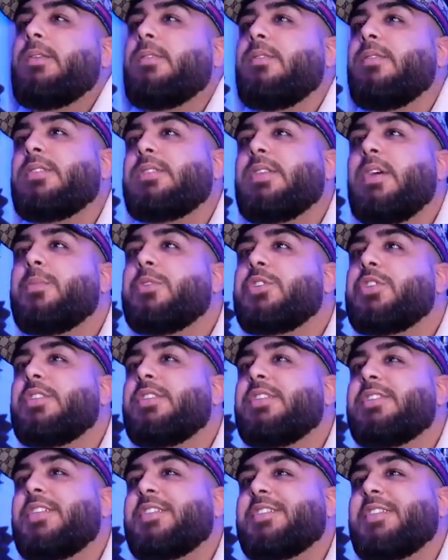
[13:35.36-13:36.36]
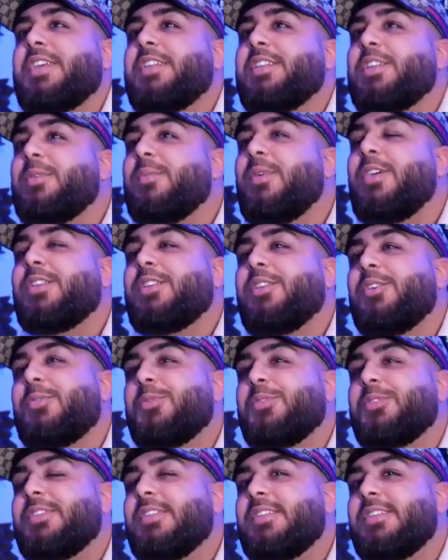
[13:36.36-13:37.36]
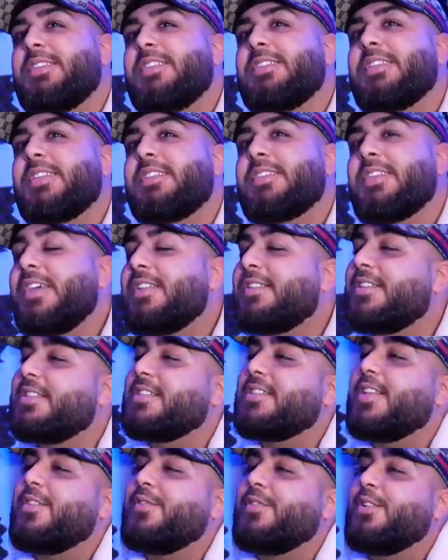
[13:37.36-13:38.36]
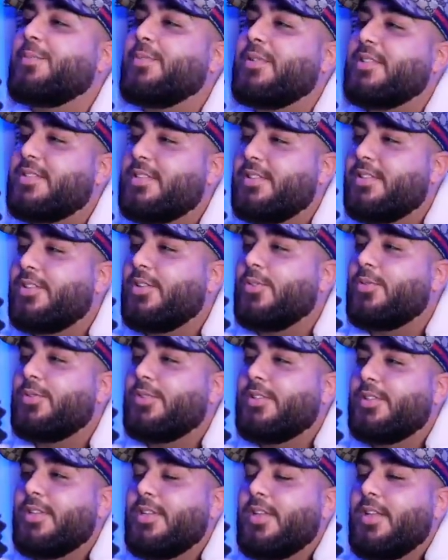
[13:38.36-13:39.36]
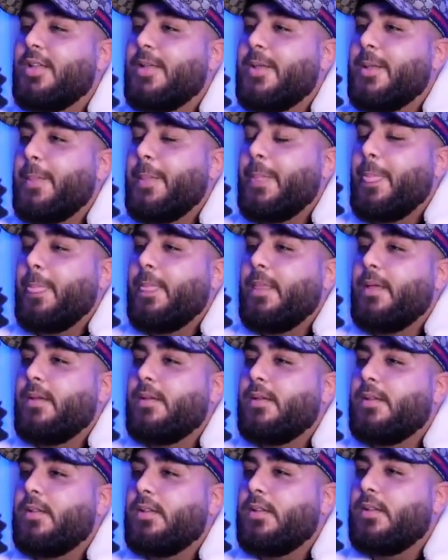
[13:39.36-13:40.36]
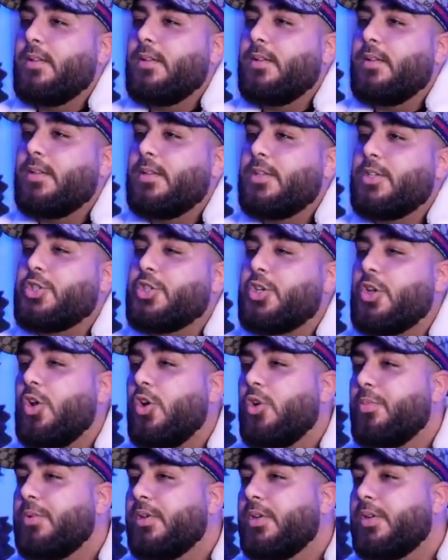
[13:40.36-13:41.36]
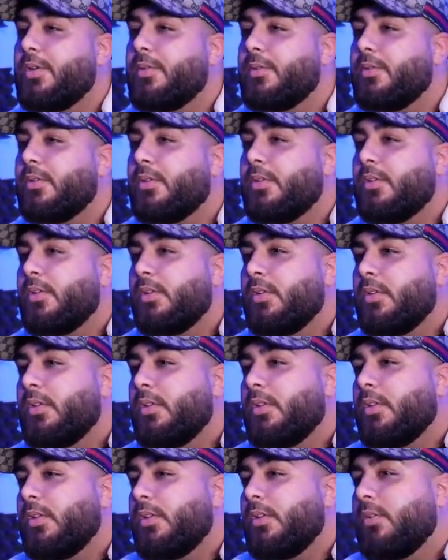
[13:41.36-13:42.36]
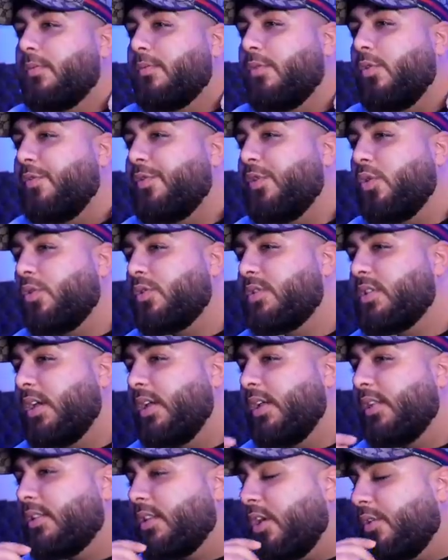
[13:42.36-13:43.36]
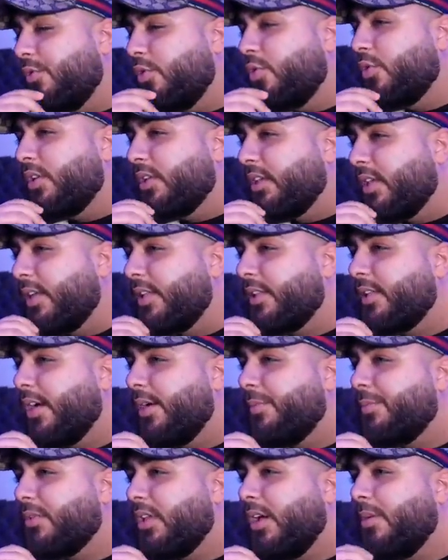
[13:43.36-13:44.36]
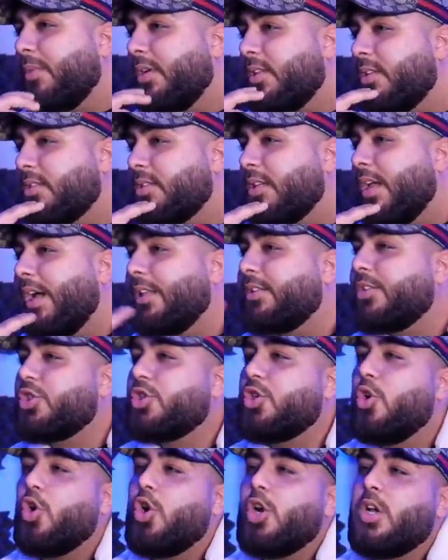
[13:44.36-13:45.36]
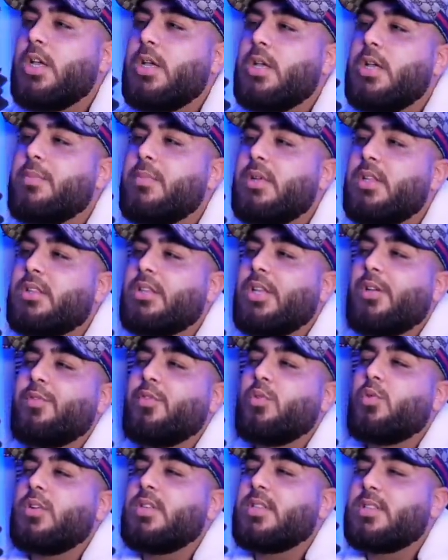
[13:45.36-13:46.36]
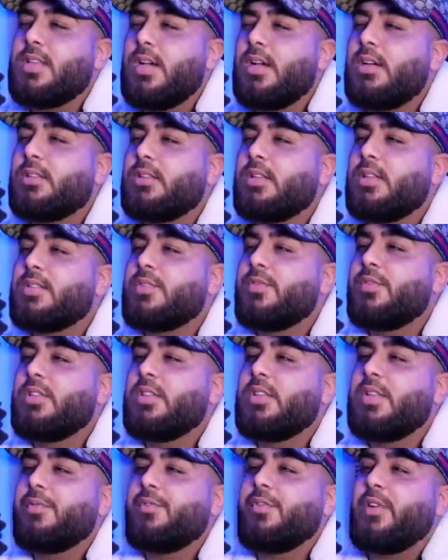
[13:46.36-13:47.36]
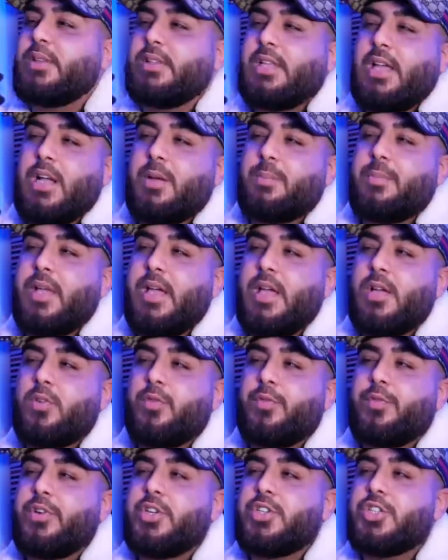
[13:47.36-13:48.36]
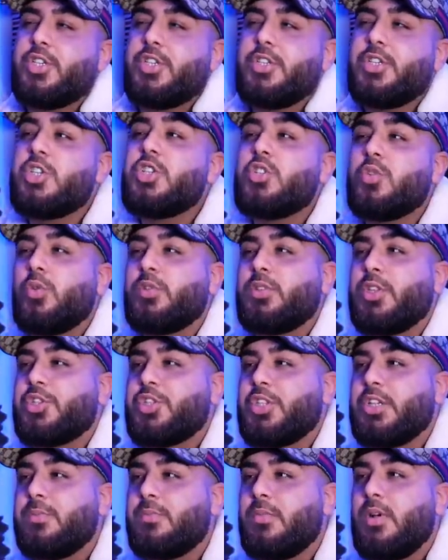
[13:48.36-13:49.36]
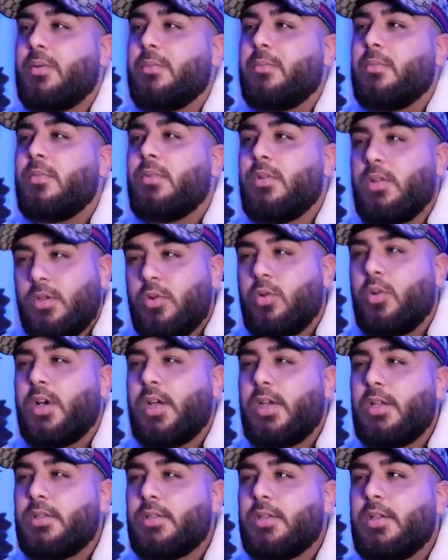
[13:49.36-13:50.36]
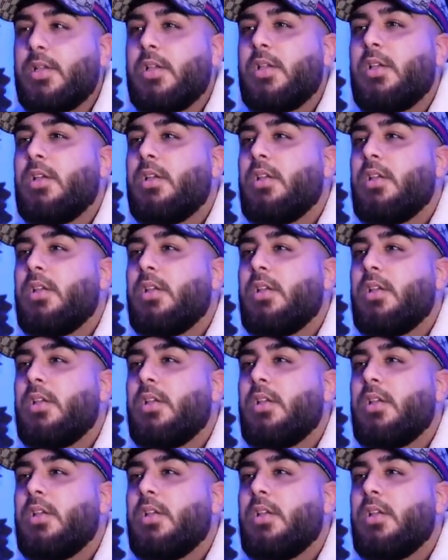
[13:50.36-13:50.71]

Was habe ich in dieser Zeit gemacht, Daud? In dieser Zeit ist sehr viel passiert, Daud. Mhm. Äh, ich glaube, wo wir unser Interview gedreht haben damals, hatte ich dir auch im Interview gesagt, dass wir den Vertrag bei EcoFresh nicht unterschrieben haben. Mhm. Korrekt? Mhm.